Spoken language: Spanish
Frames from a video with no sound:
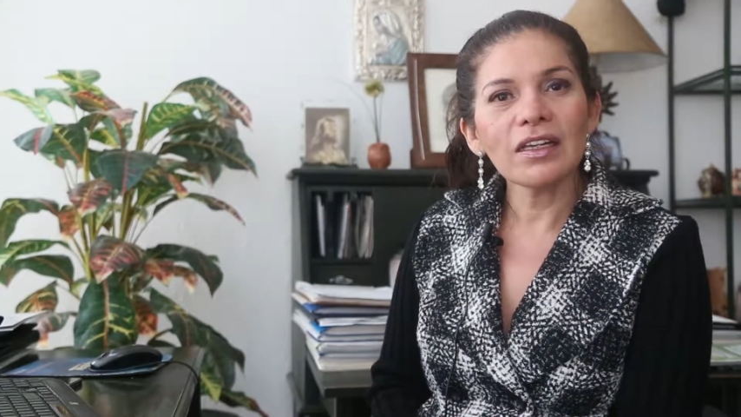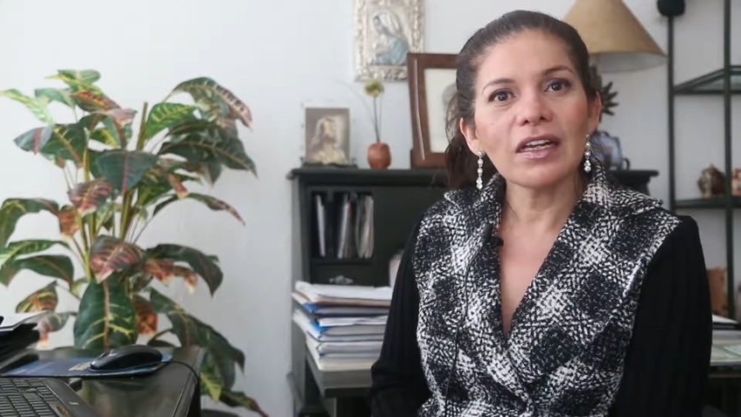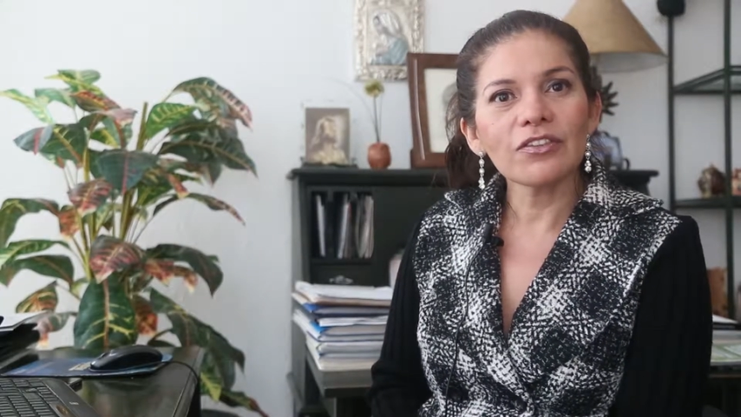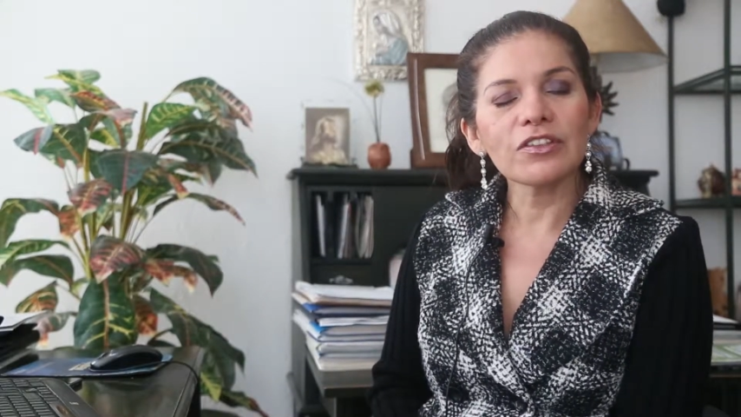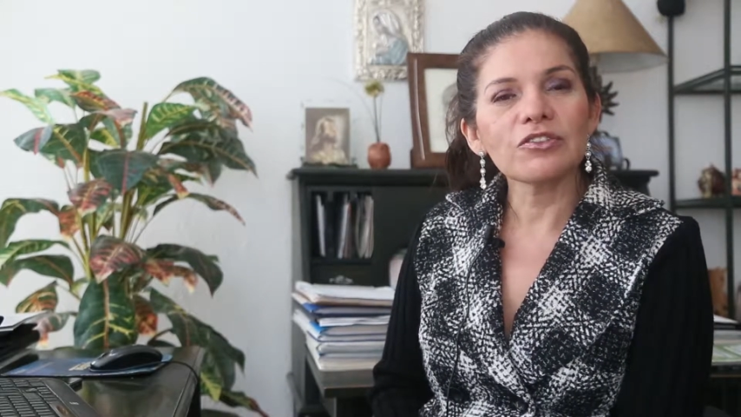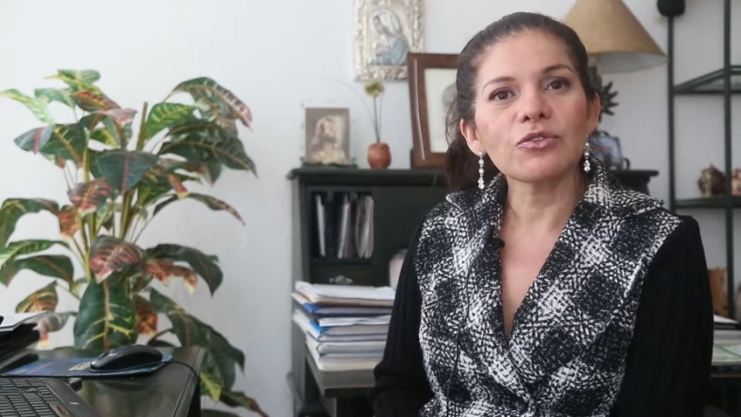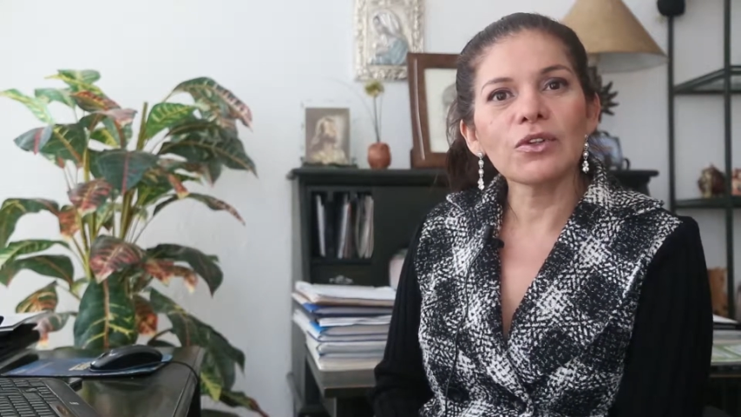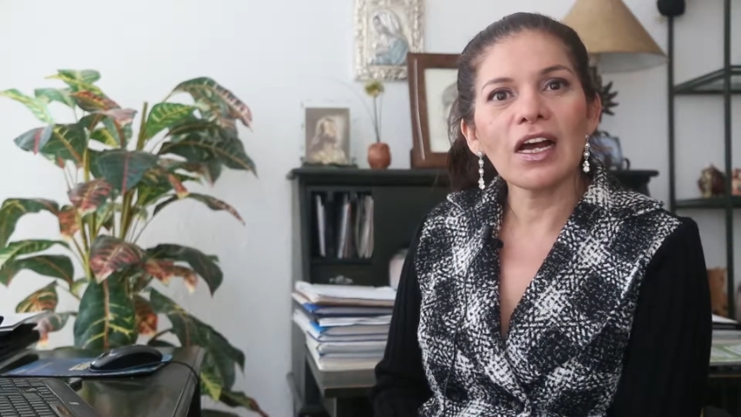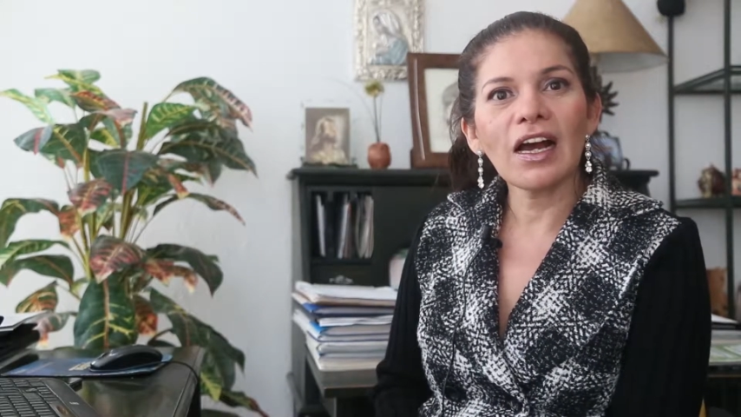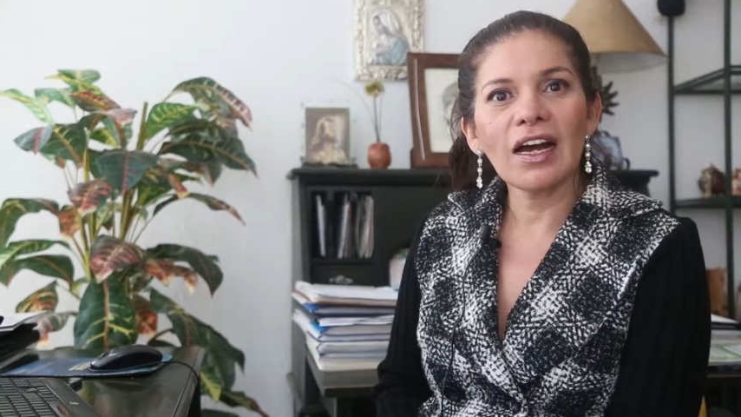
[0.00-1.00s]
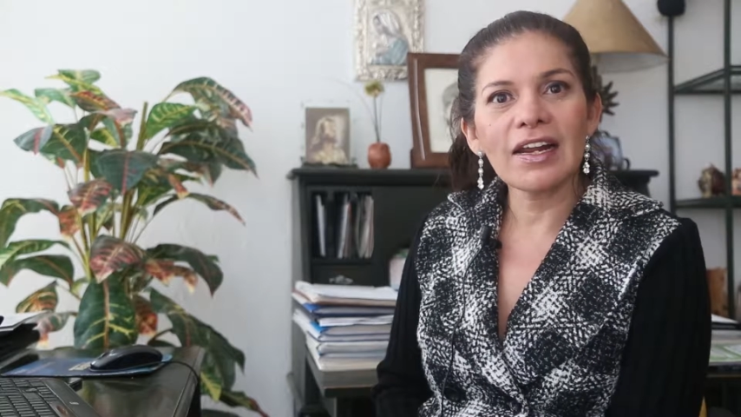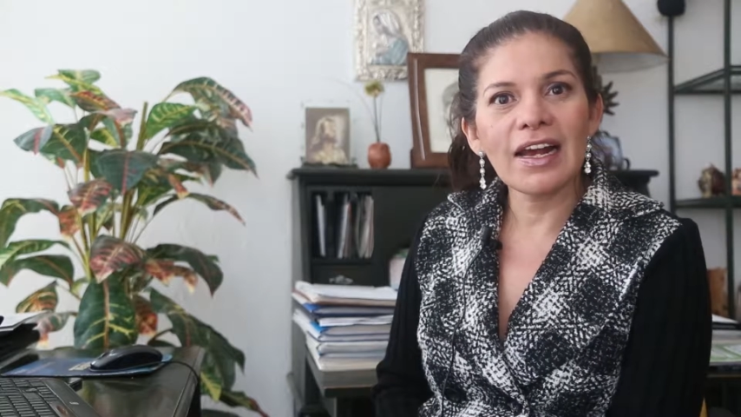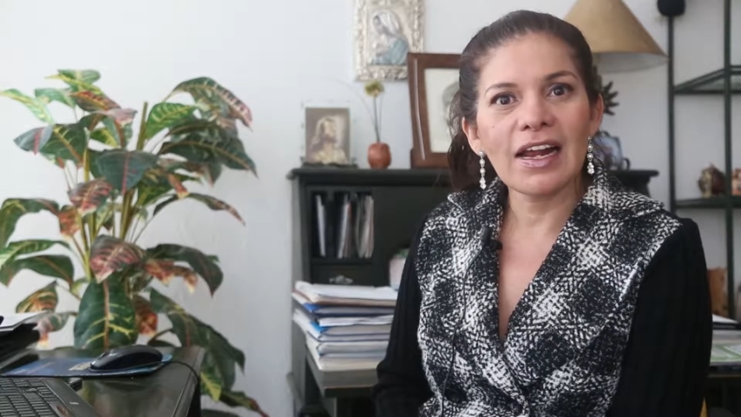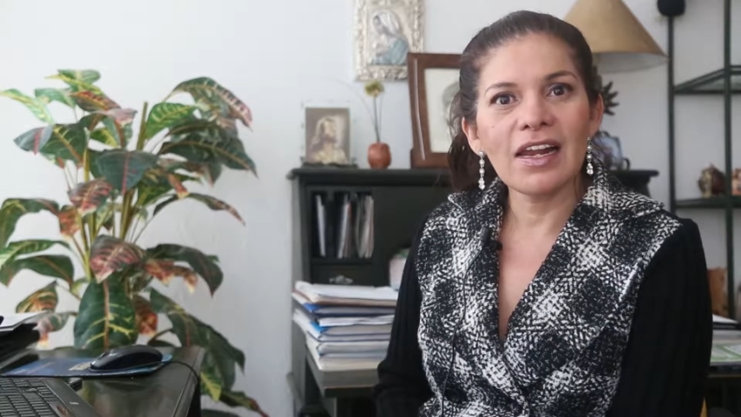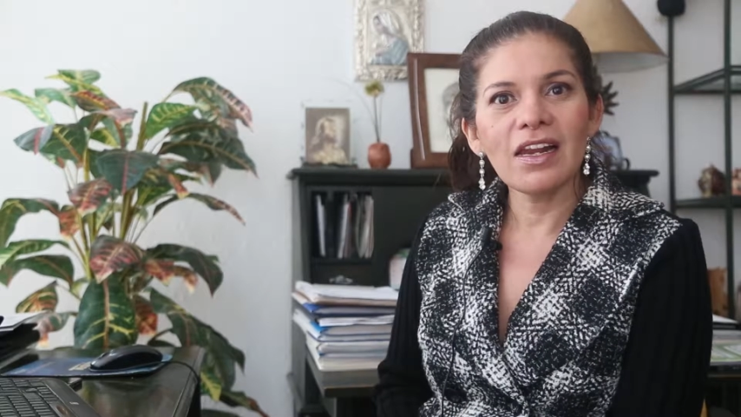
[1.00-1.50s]
y la fisura
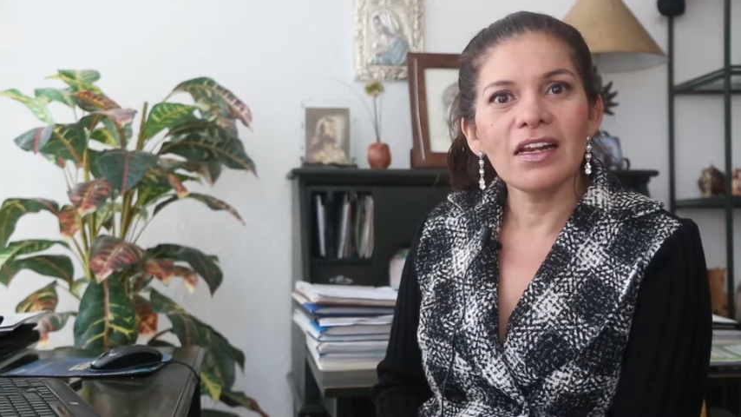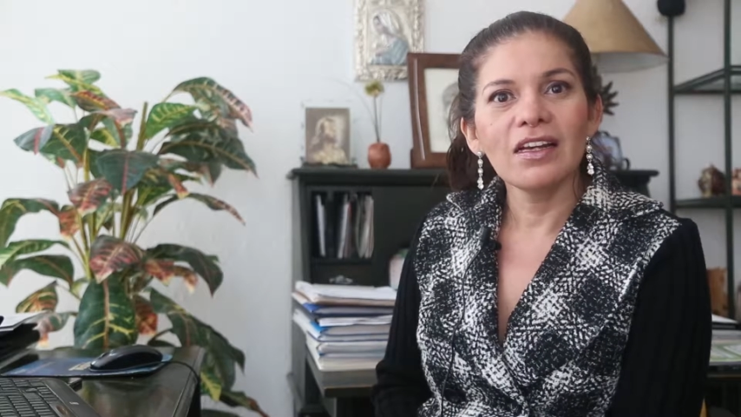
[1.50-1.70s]
anal